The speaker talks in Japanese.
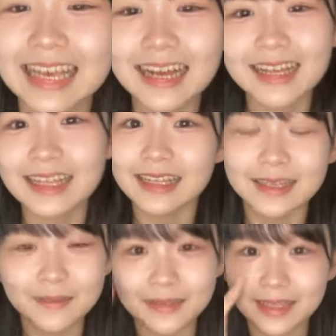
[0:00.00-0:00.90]
いや
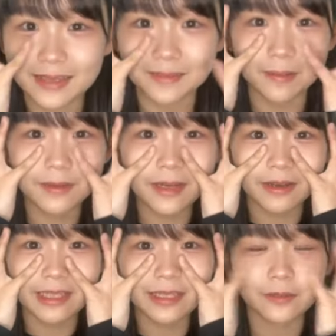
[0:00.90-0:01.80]
でもねあんま
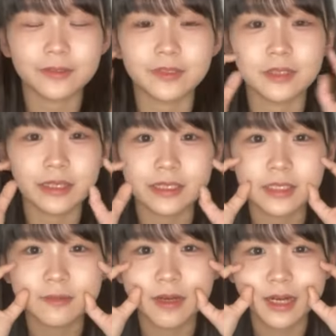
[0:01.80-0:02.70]
変わんないと思うちょっとね
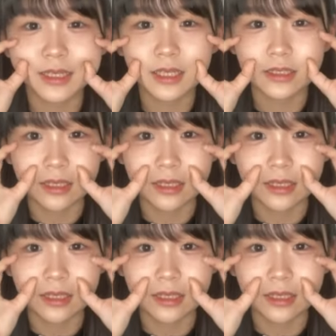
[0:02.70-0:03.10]
シワができ